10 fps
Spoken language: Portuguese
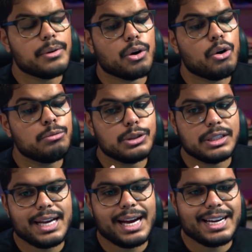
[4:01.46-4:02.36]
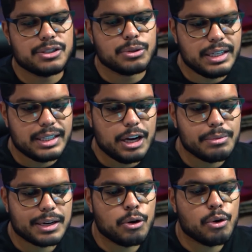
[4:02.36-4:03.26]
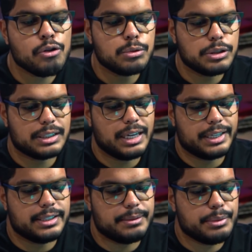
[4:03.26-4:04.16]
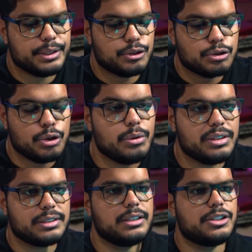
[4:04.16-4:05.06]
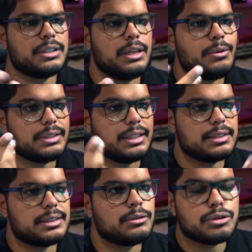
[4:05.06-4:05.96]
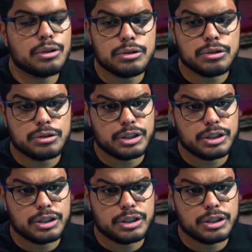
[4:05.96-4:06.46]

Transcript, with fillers: uma comunidade, o que, que é uma comunidade? verdade, é pessoas que te dão atenção todos os